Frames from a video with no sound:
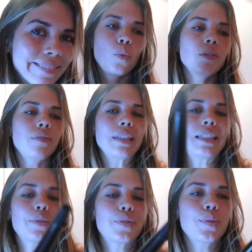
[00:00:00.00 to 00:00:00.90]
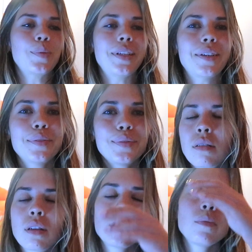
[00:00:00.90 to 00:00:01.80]
We'll find out soon enough.
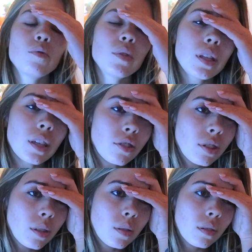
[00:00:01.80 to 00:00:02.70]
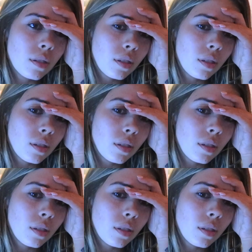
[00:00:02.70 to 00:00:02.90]
Esqueci-me do elástico.